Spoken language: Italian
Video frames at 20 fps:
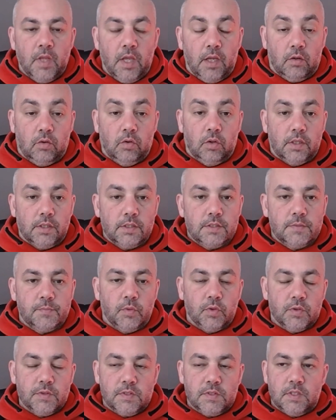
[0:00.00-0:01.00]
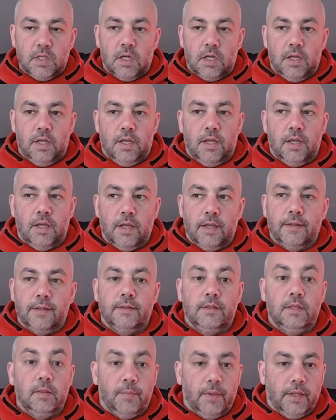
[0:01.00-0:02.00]
Ecco, la risposta è
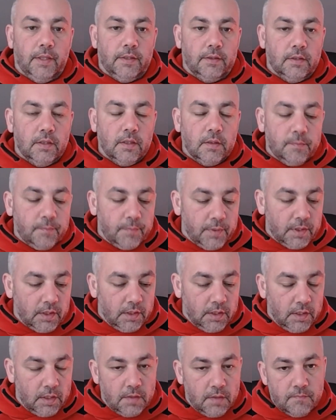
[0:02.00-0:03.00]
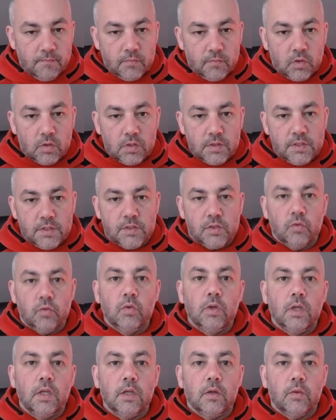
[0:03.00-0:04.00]
dipende perché non esiste un
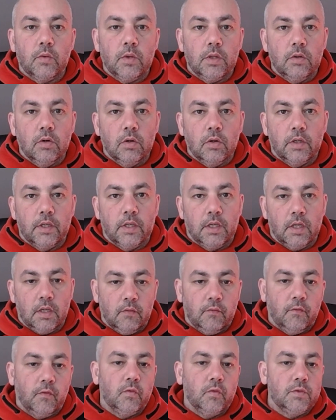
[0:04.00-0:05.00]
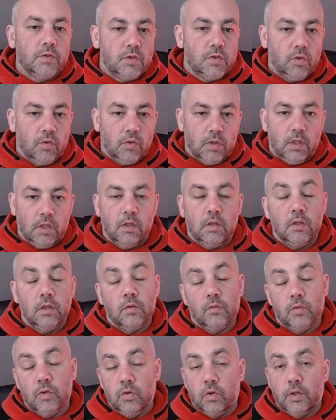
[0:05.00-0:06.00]
liquido che funziona e il
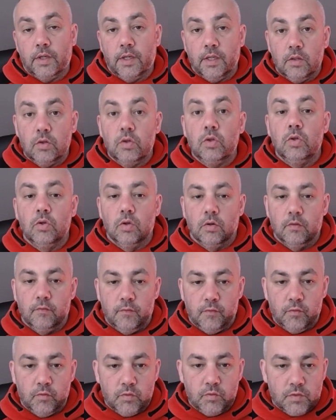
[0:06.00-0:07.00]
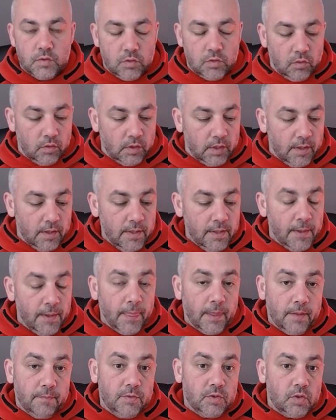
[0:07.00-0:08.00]
liquido che non funziona.
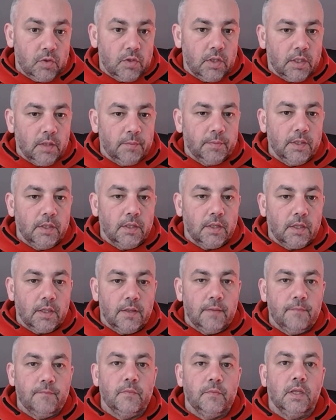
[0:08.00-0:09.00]
Bisogna capire